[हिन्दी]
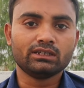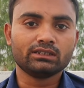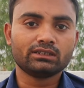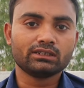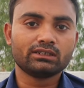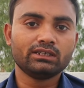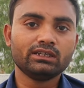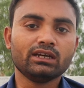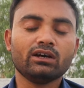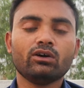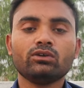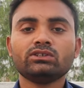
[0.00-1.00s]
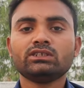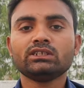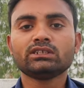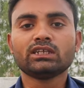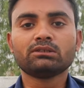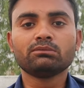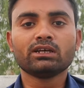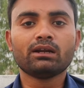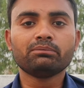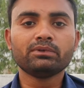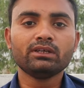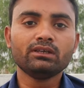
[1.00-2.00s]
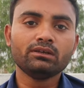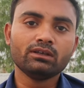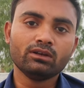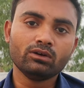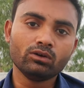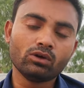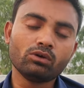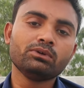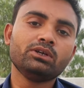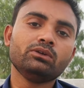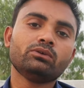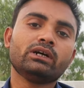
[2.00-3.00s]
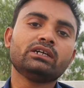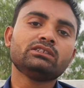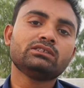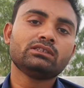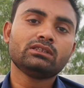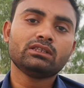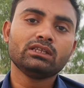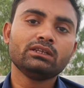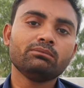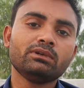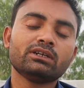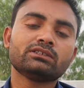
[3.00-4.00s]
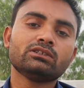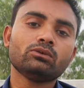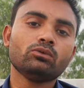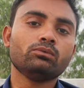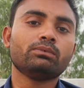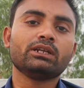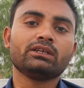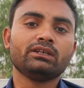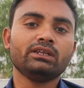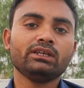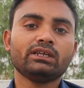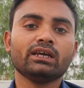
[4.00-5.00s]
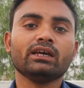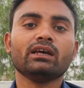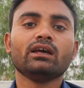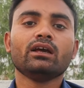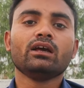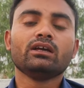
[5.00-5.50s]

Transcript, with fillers: जहां तक ठीक है और इसी के साथ में अगर आपकी लॉन्ग वीडियो है तीन मिनट से ऊपर की ठीक है